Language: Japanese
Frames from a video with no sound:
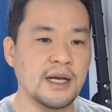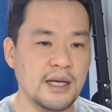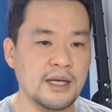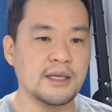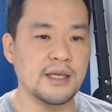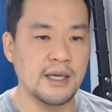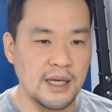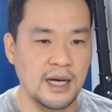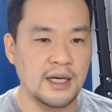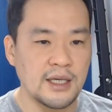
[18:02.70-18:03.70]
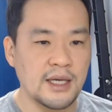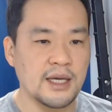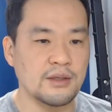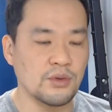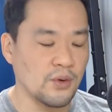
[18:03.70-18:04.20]
関係が、
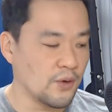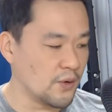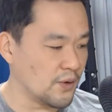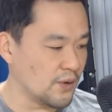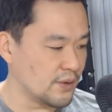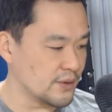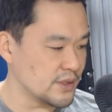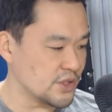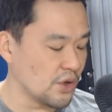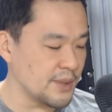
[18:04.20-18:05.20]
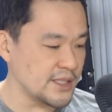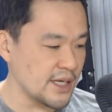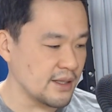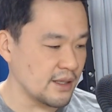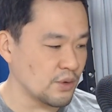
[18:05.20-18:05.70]
えっと、証明
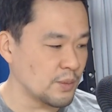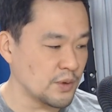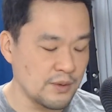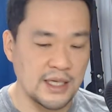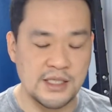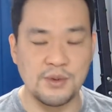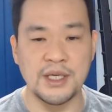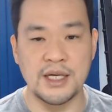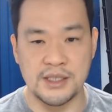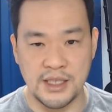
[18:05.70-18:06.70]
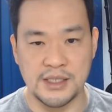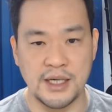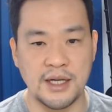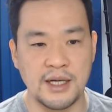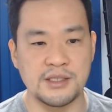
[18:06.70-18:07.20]
されたと思うのは、急ぎ足で、社
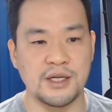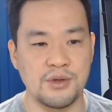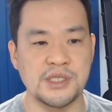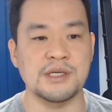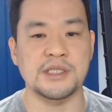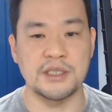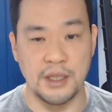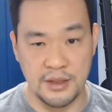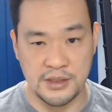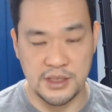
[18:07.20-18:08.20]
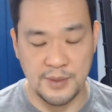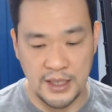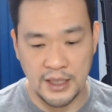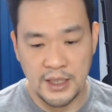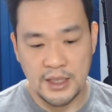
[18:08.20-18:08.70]
会学者としては失格なんです。つま
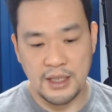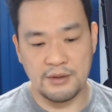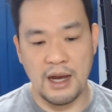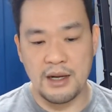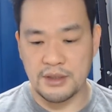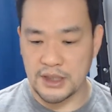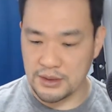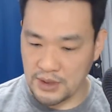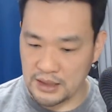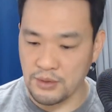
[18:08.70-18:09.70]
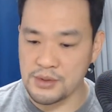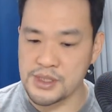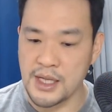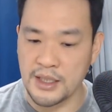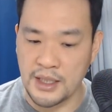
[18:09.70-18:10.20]
り、えっと、ある人が同
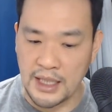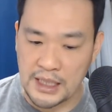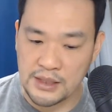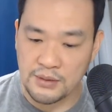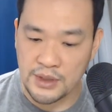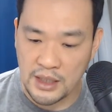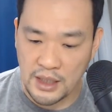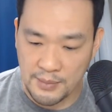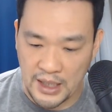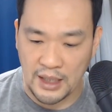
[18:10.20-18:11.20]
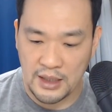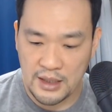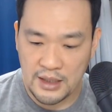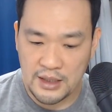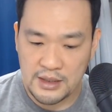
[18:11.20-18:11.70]
性愛に寛容になれば、
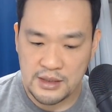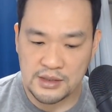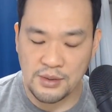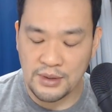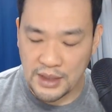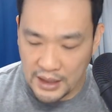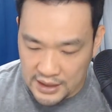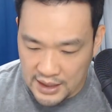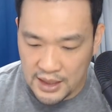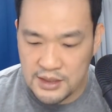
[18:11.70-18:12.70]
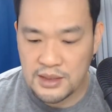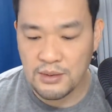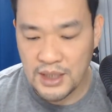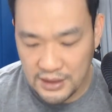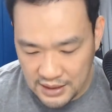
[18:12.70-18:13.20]
それが原因
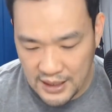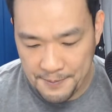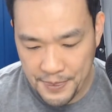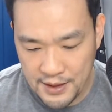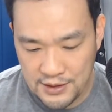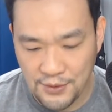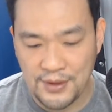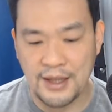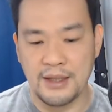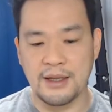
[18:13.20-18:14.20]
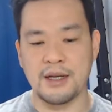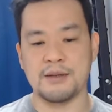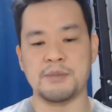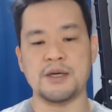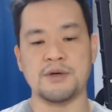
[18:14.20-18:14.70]
となって、教会から
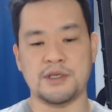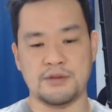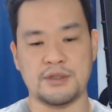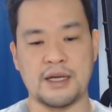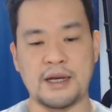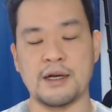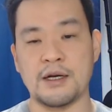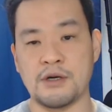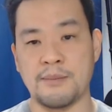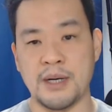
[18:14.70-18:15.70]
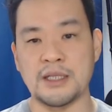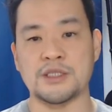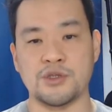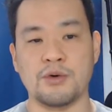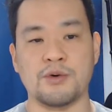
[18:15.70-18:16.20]
身を引くって考えるのは、まだ
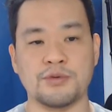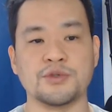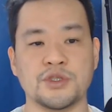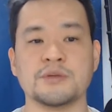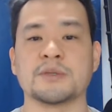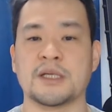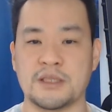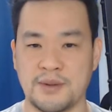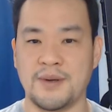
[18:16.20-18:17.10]
証拠不十分なんですよ。